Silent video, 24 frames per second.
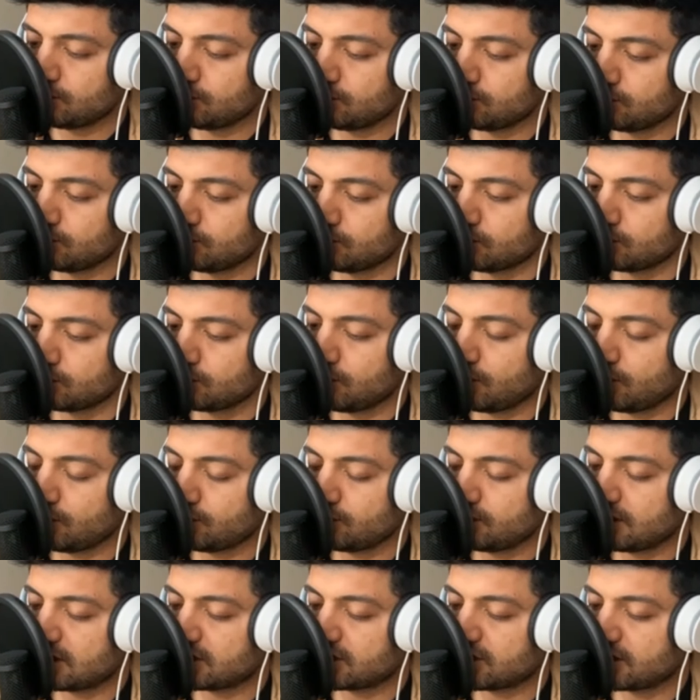Beyrut'un
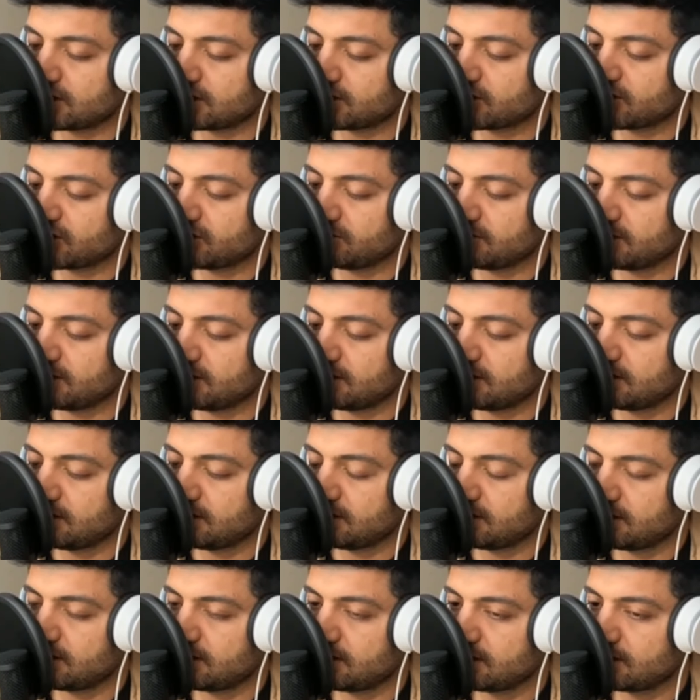gözyaşları
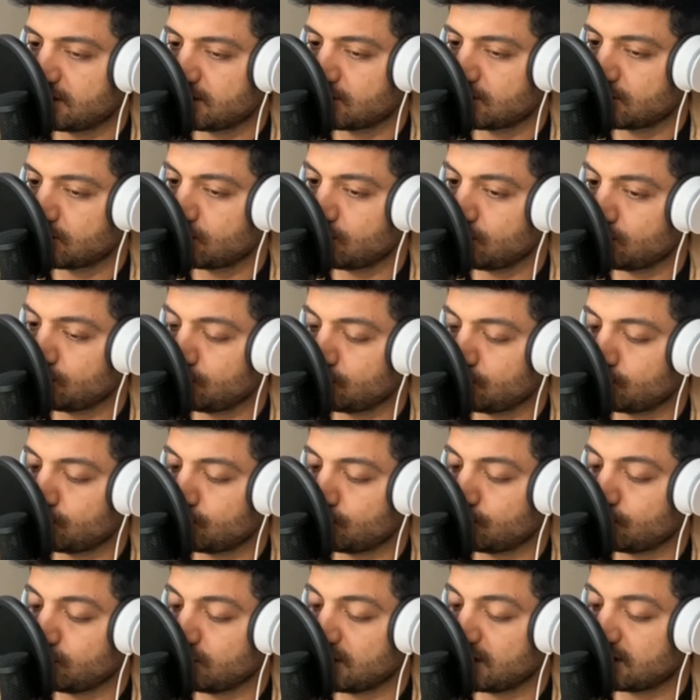şimdi.
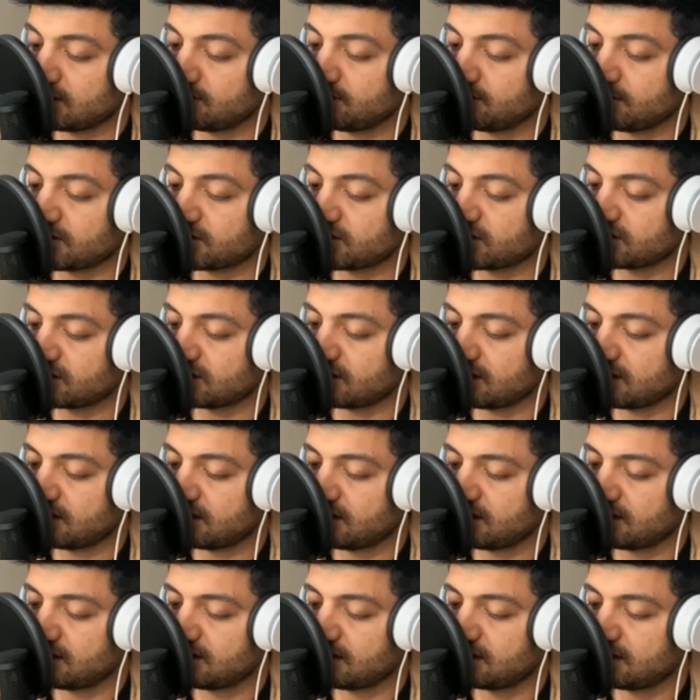Kudüs'ün yanı
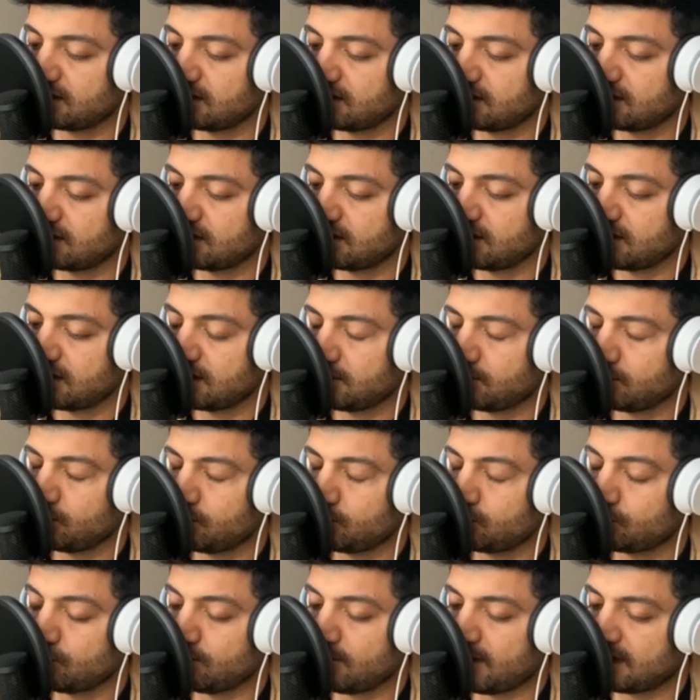başında.
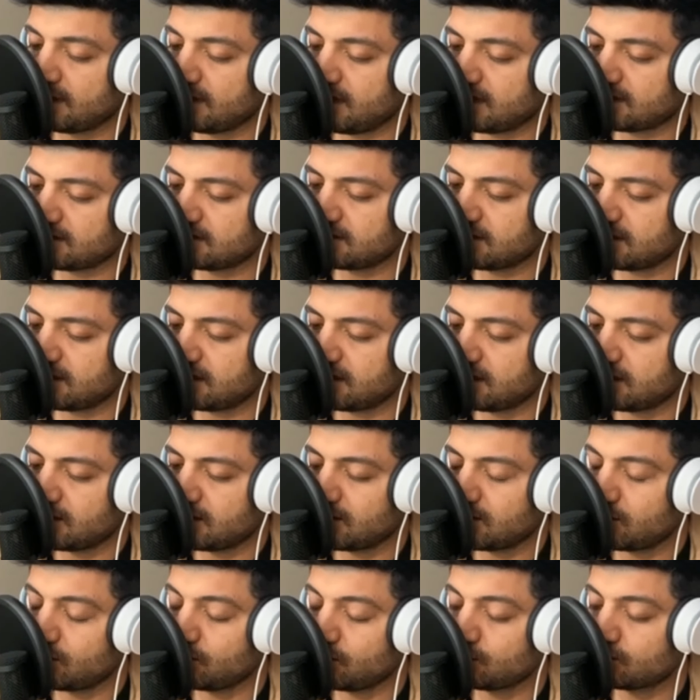
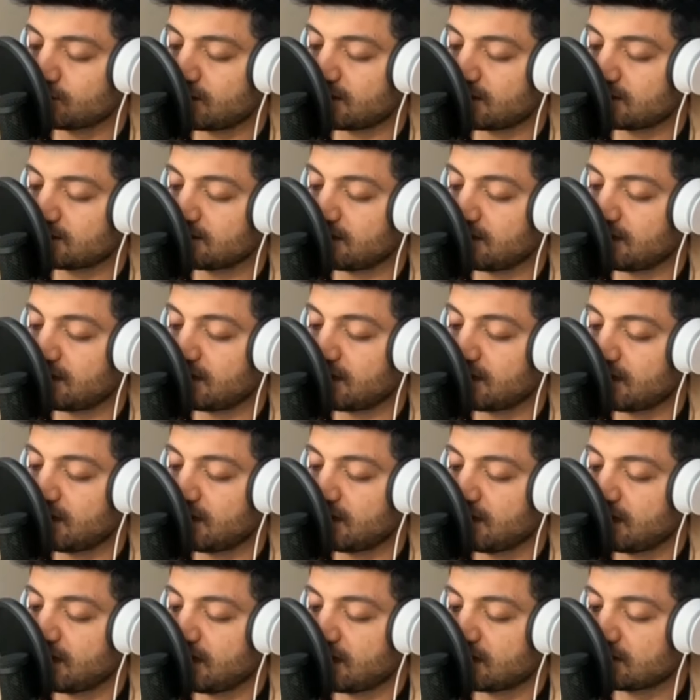Müslümanlarsa
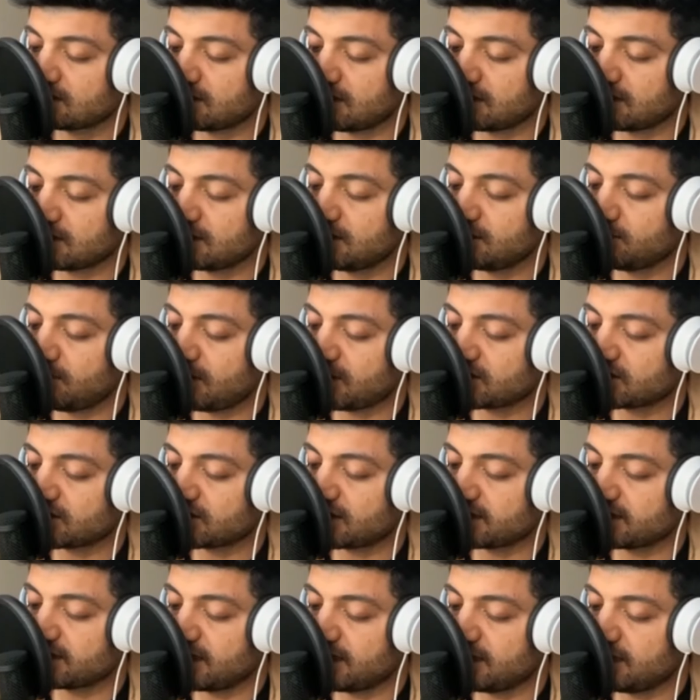uzakta,
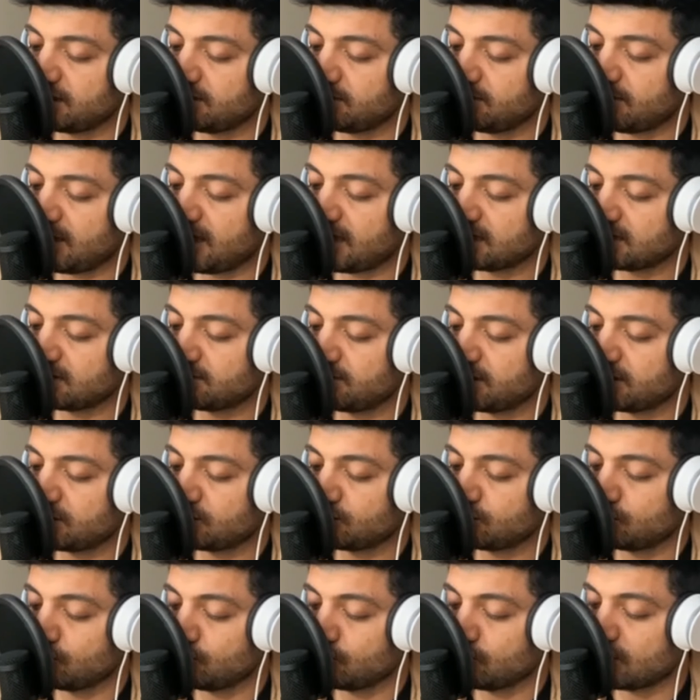sanki başka
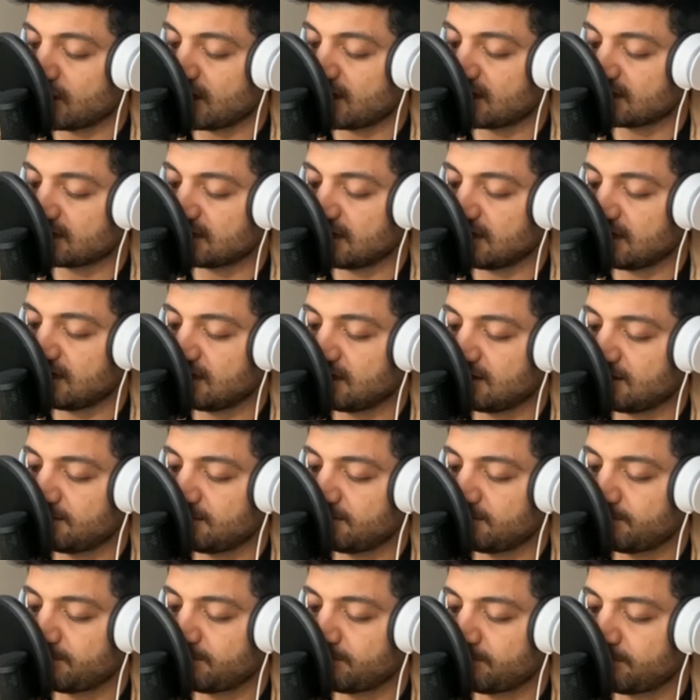gelinmez bir dünyada.
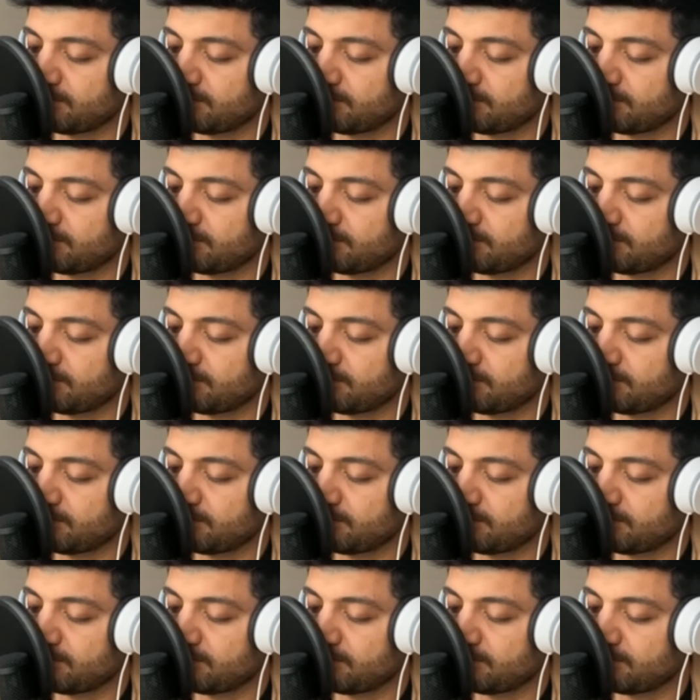